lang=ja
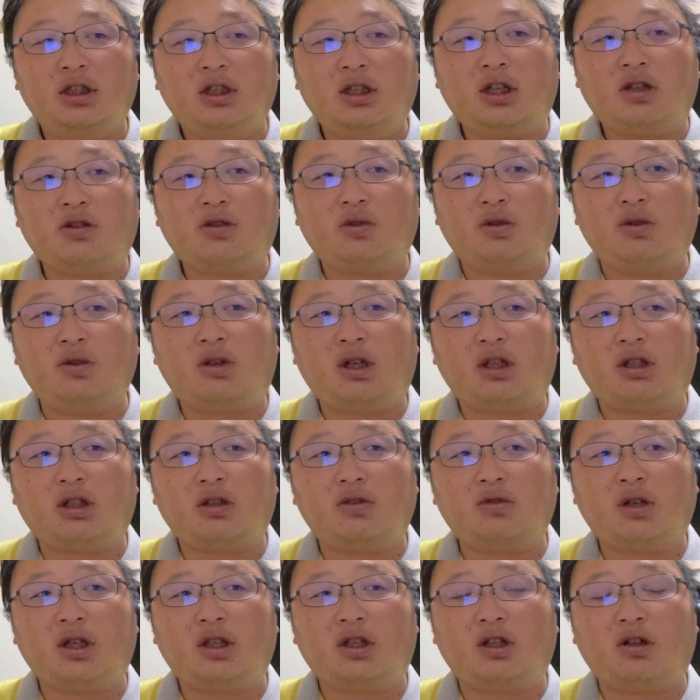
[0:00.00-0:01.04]
なんかそういう方
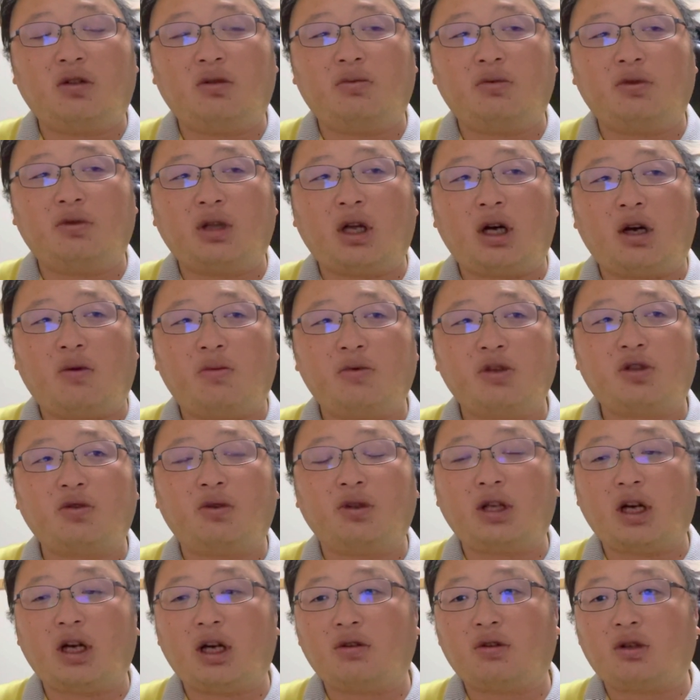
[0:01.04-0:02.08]
のやってるのもなんか面
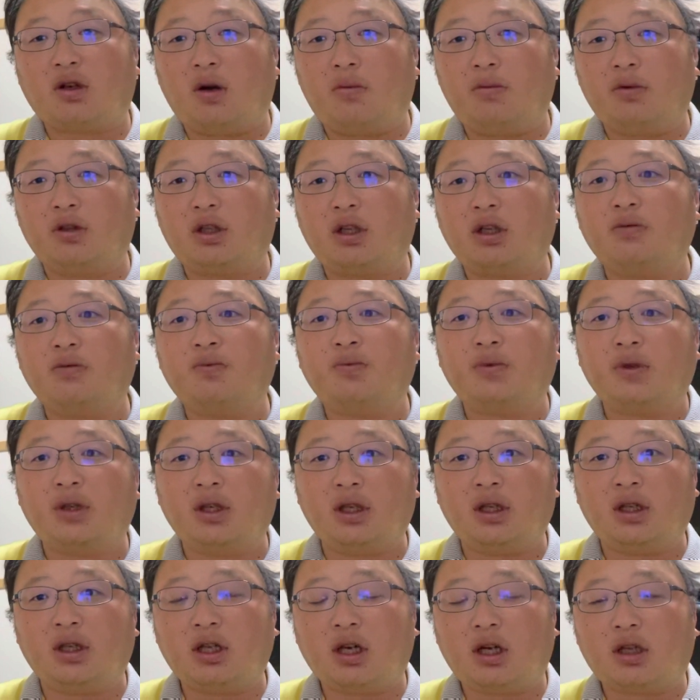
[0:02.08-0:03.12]
白いなとか思ってるん
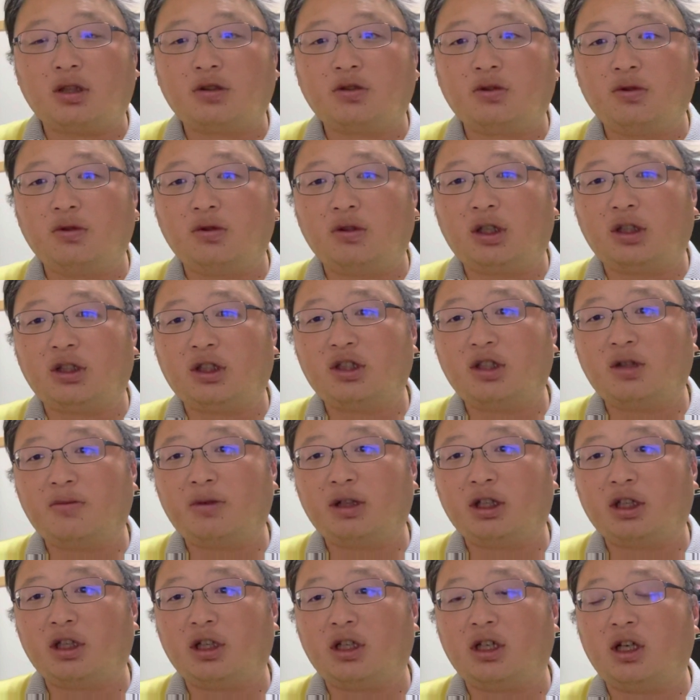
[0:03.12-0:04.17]
で、なんかそういう形で
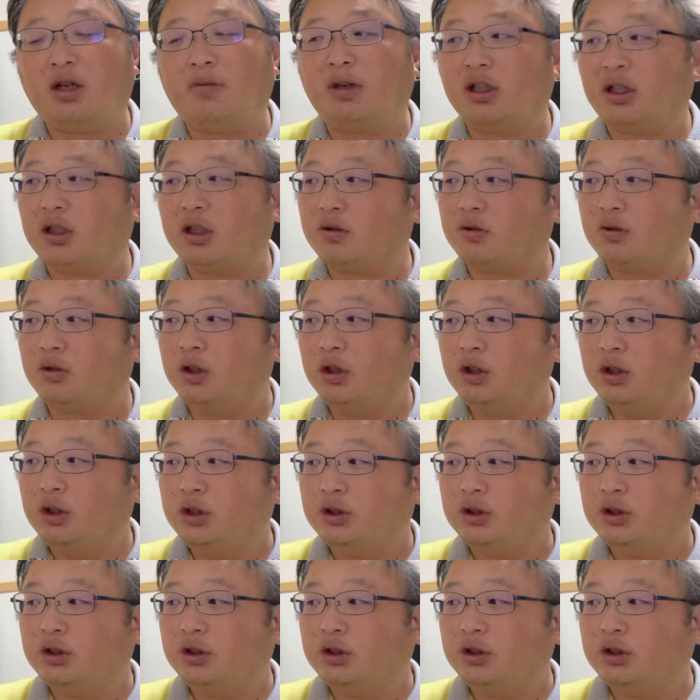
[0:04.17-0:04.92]
またできればな、と